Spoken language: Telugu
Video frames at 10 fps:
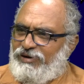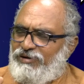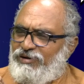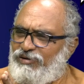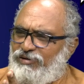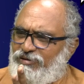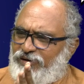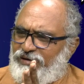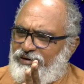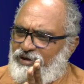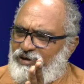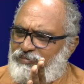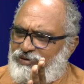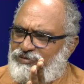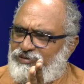అంటే రైళ్ళు
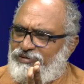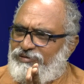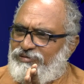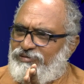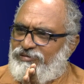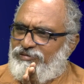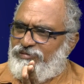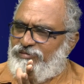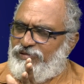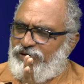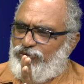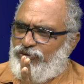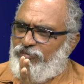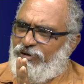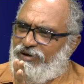రైళ్ళు ఆపేసి
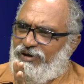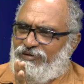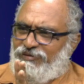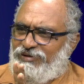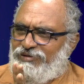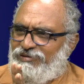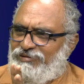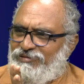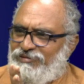అది కూడా బంగారమే